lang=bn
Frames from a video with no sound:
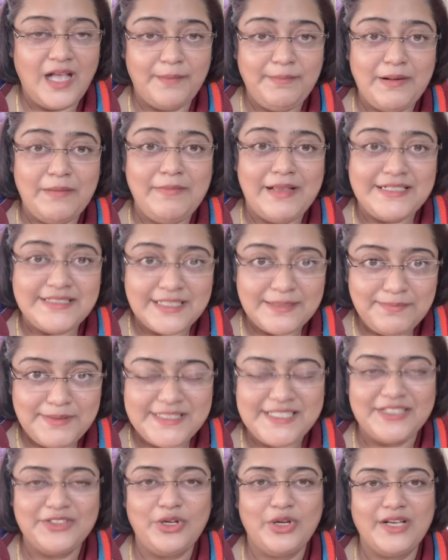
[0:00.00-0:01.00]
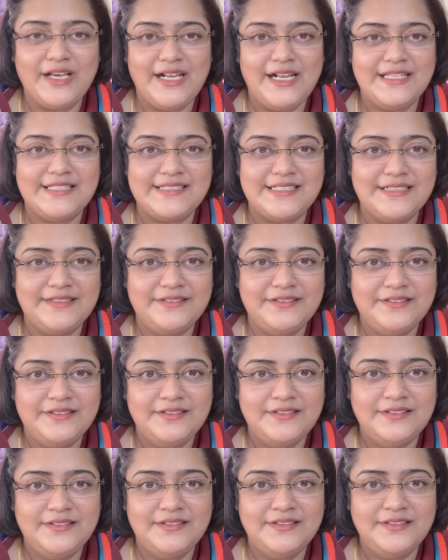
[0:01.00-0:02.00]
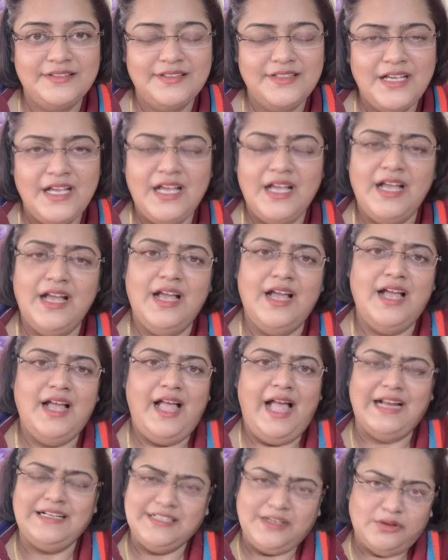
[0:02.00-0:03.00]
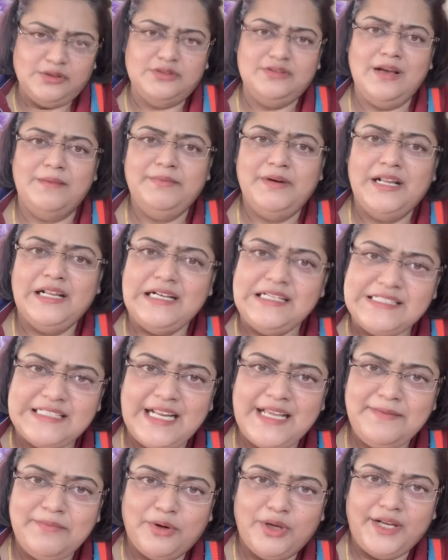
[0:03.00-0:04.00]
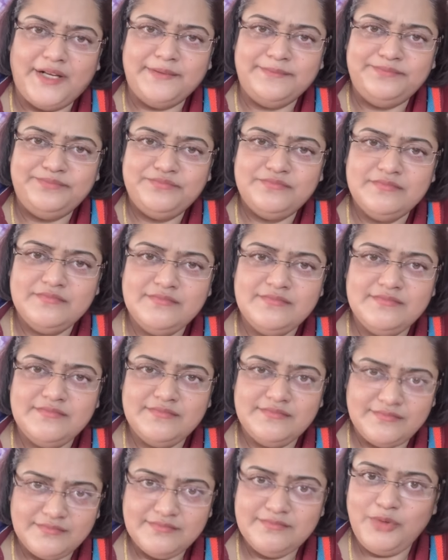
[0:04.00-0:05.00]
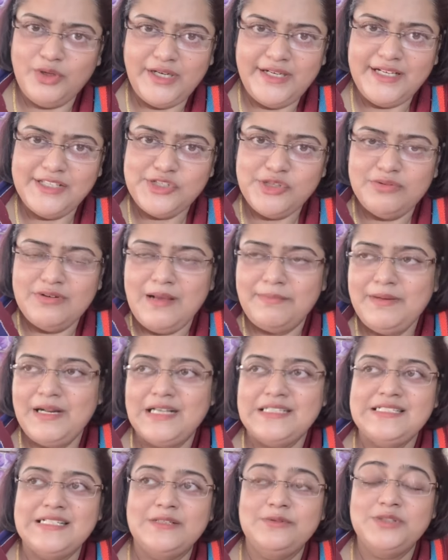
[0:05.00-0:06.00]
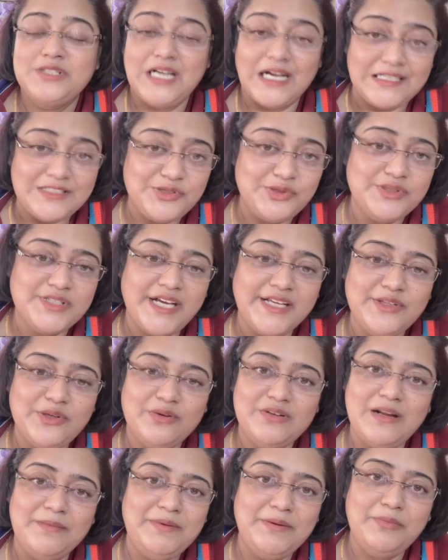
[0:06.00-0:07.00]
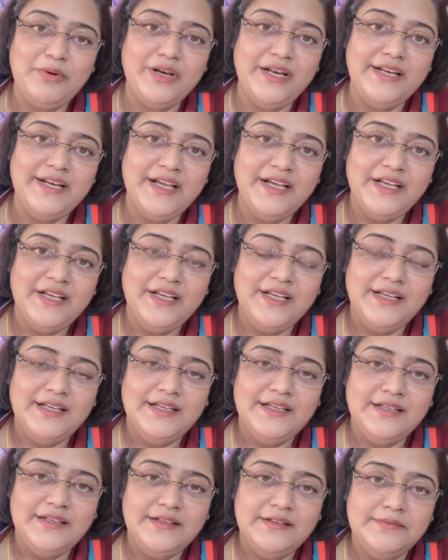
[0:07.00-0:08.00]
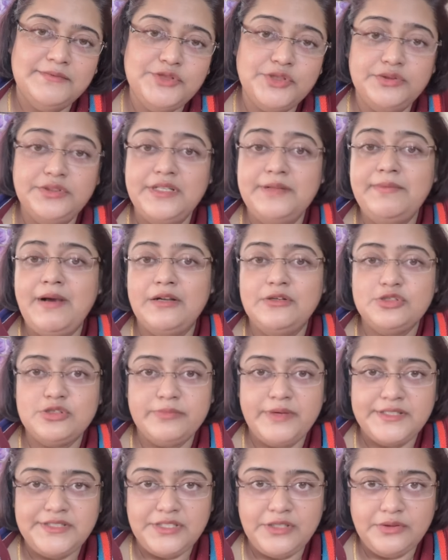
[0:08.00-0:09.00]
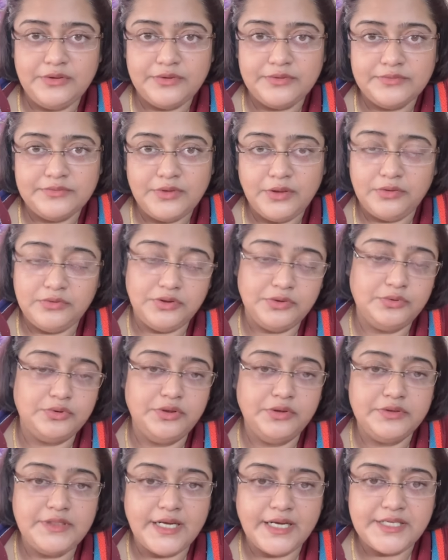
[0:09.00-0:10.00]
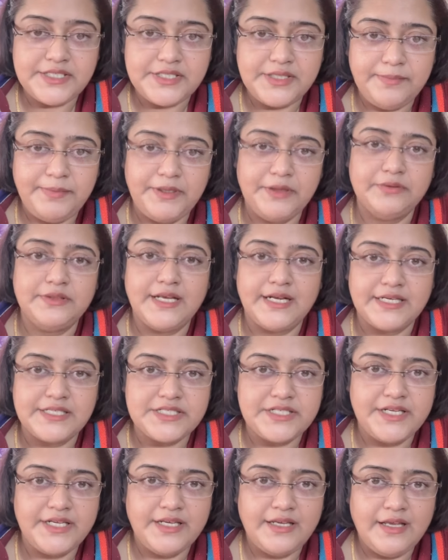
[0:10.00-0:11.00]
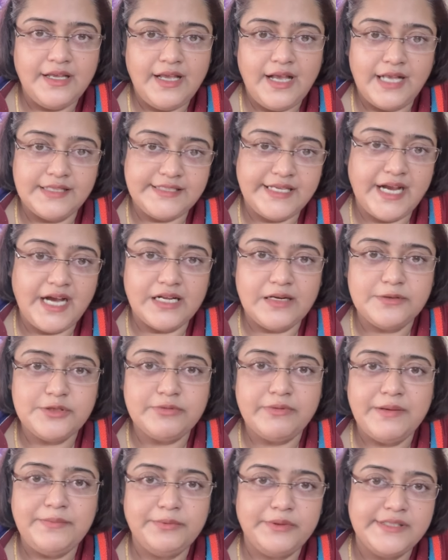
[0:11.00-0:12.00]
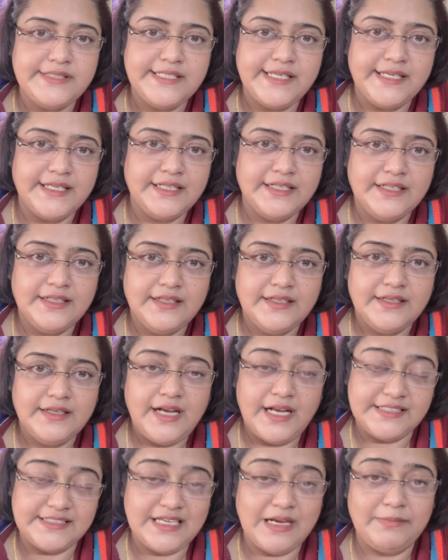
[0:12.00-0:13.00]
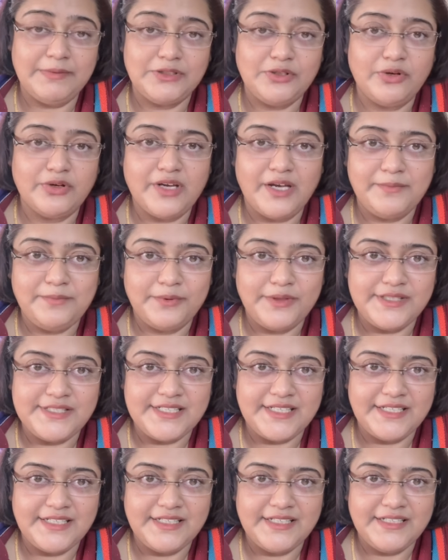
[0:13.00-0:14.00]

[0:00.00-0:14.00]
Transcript: আপনার মেন্টাল পিসের দরকার আছে একটা কথা তো আপনারা নিজেরাই বলেন বলেন না যখন আপনার কাছে কেউ সাহায্য চায় তখন আপনি বলেন না যদ্দিন ভালো সময় ছিল তখন তো ঘুরেও তাকাসনি ফিরেও তাকাসনি আজকে খারাপ সময় পড়েছে আজকে আমার দরকার পড়েছে